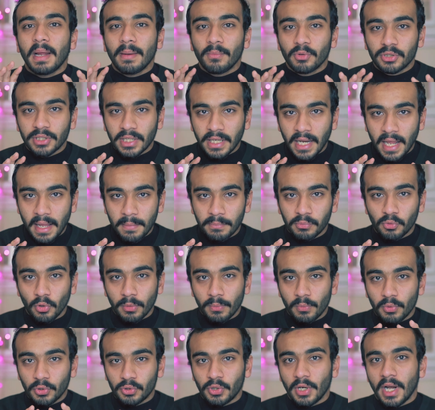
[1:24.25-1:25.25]
مع البورتريه
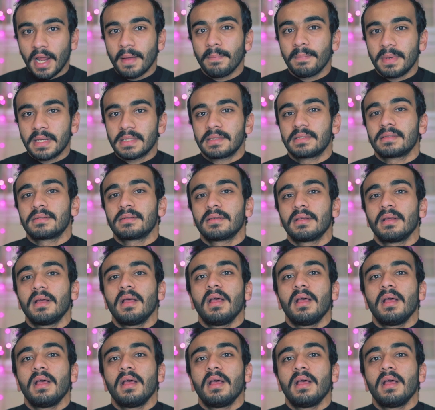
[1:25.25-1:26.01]
بتوع البورتريهات بس